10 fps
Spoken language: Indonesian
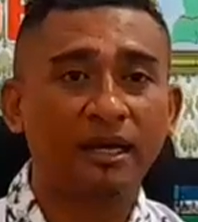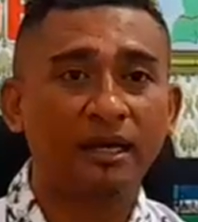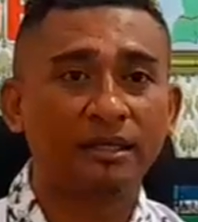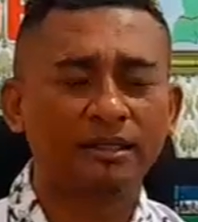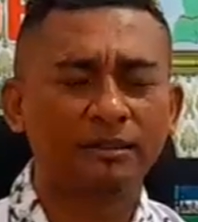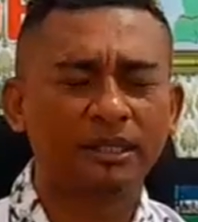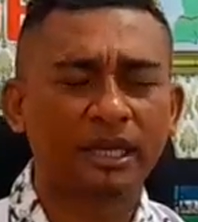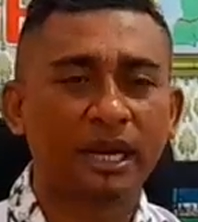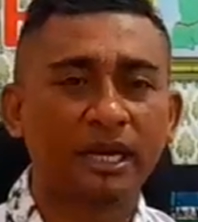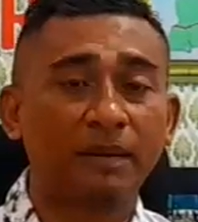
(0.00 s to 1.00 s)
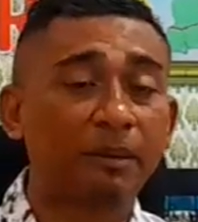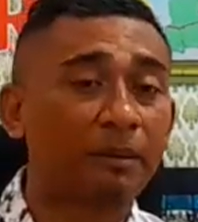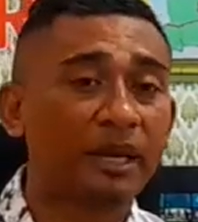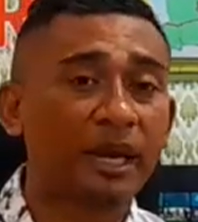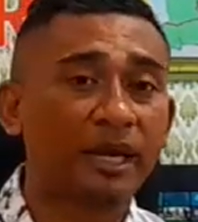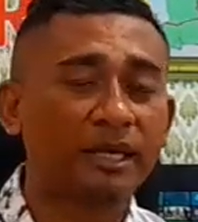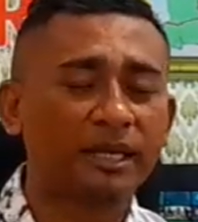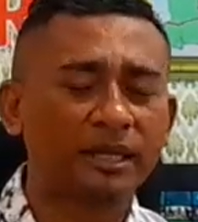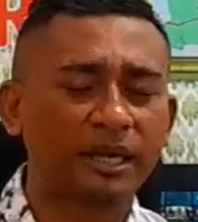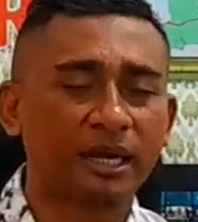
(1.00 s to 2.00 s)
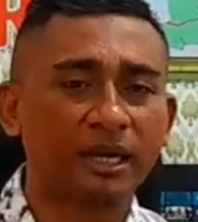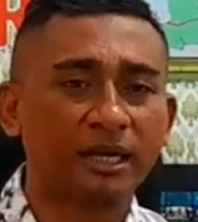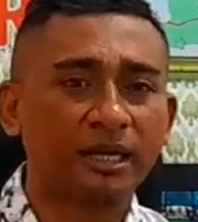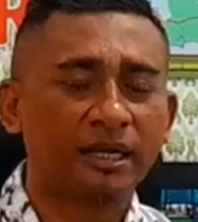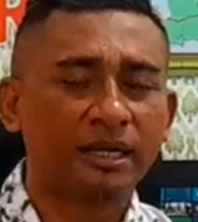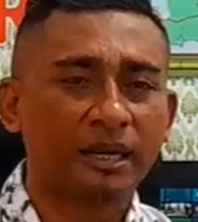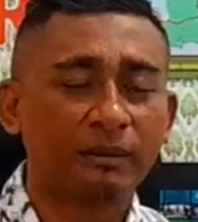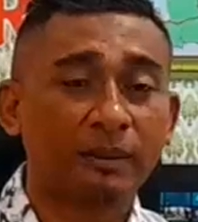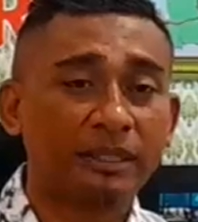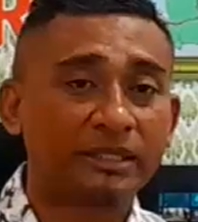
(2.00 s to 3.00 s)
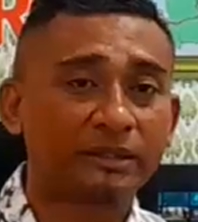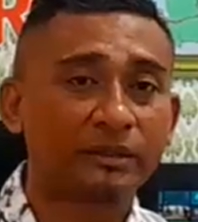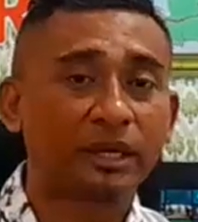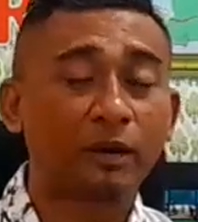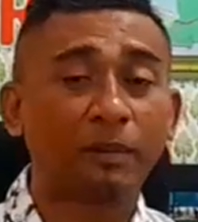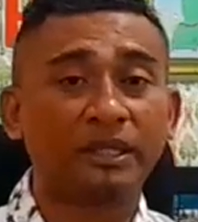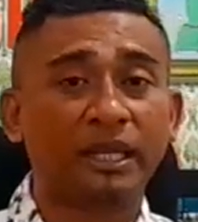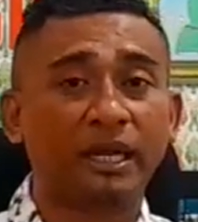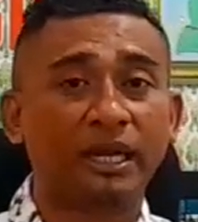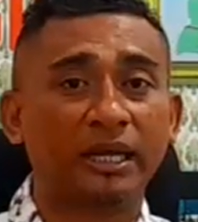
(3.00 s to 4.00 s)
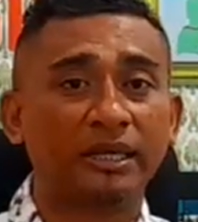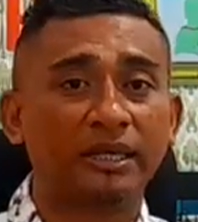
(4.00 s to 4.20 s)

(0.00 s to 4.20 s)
E, sementara ada perbedaan di antara kabupaten satu dan kabupaten yang lain.